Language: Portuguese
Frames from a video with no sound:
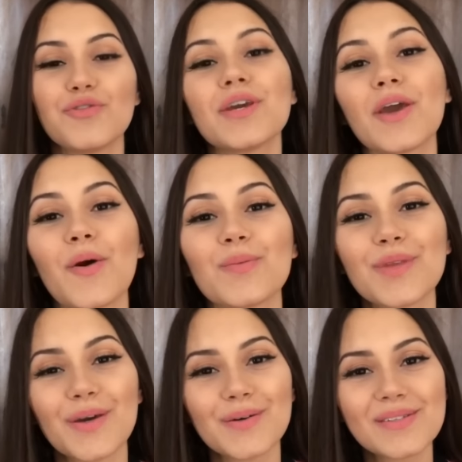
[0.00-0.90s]
fiquem com
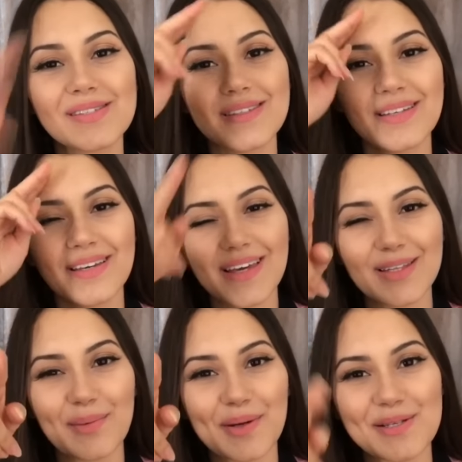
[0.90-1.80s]
Deus e
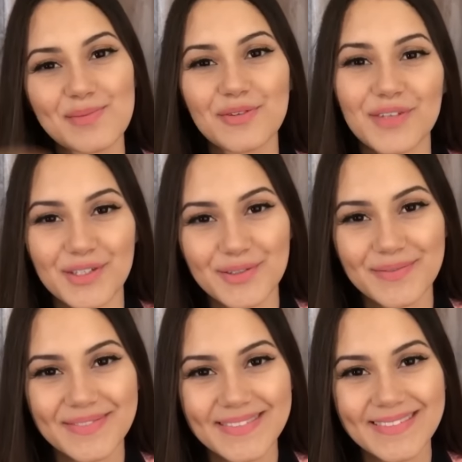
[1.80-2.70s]
até o próximo vídeo.